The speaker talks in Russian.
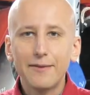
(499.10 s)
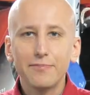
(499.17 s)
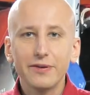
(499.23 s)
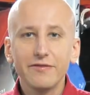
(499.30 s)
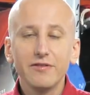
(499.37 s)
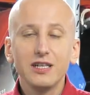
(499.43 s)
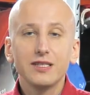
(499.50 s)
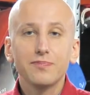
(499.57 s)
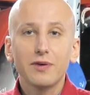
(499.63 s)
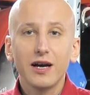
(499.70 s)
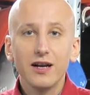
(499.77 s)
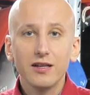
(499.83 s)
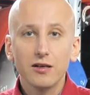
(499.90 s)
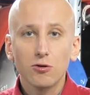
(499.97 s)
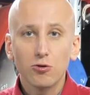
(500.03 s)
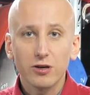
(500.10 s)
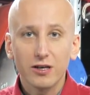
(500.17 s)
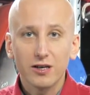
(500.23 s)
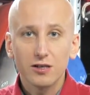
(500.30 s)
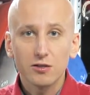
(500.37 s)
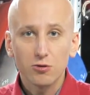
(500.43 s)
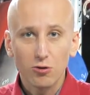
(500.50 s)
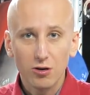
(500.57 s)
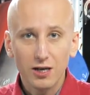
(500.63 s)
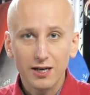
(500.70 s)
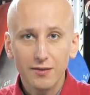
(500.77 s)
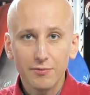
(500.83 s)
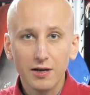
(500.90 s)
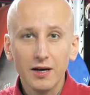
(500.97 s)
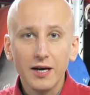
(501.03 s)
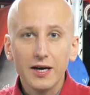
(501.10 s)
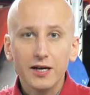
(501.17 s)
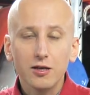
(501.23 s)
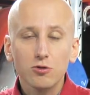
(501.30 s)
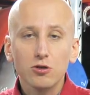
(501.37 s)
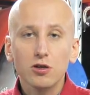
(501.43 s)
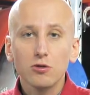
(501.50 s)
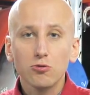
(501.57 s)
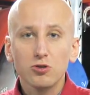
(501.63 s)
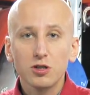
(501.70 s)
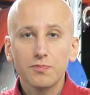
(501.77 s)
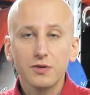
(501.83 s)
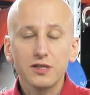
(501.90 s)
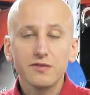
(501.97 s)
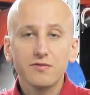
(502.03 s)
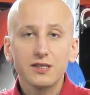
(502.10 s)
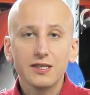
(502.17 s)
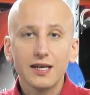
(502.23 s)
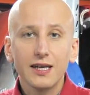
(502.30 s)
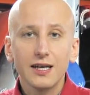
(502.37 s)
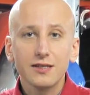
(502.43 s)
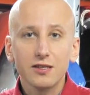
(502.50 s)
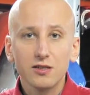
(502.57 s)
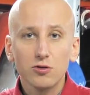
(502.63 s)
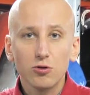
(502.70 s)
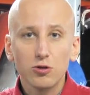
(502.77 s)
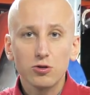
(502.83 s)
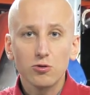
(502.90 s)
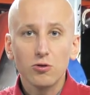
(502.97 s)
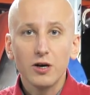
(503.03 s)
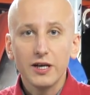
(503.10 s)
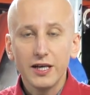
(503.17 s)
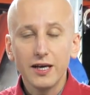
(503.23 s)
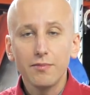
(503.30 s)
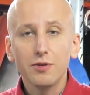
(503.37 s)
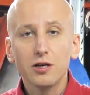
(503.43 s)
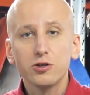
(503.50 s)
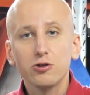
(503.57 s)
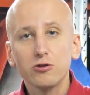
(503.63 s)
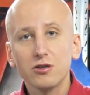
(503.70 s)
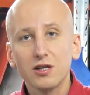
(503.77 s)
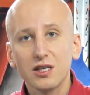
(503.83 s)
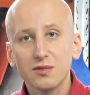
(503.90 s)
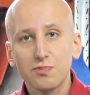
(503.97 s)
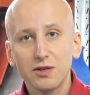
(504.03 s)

Там появились правильные рокеры с роликами, которые лучше противостоят износу, и облегченные